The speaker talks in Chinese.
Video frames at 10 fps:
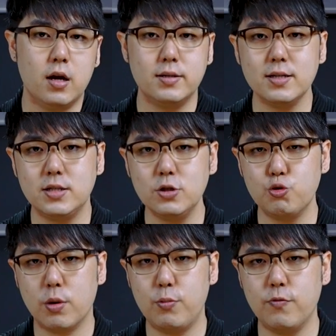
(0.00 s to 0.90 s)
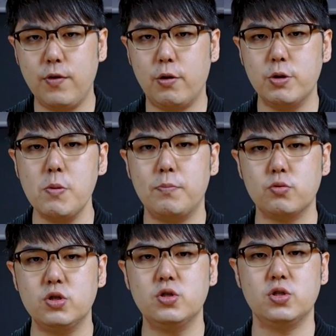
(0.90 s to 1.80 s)
而在新竹的部分，因为
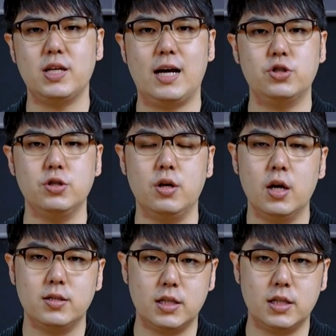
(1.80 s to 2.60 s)
不是直辖市，